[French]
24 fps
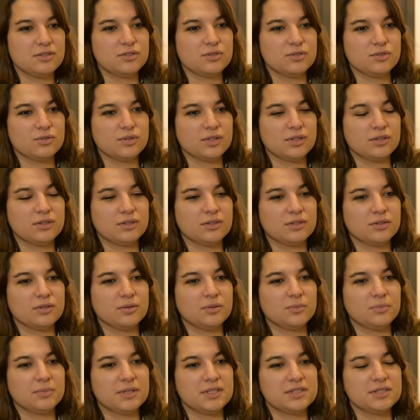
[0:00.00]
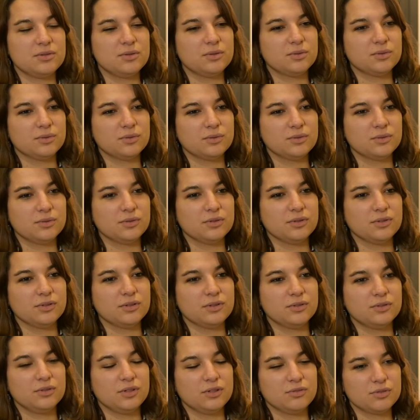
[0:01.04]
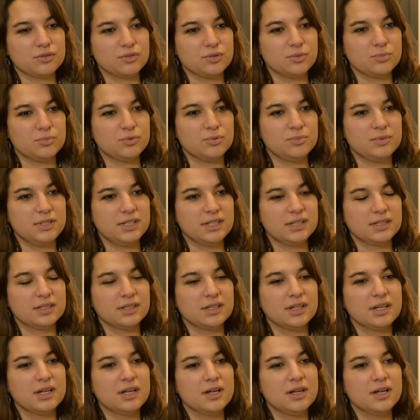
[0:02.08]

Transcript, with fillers: je souhaite euh, passer le concours de la fonction publique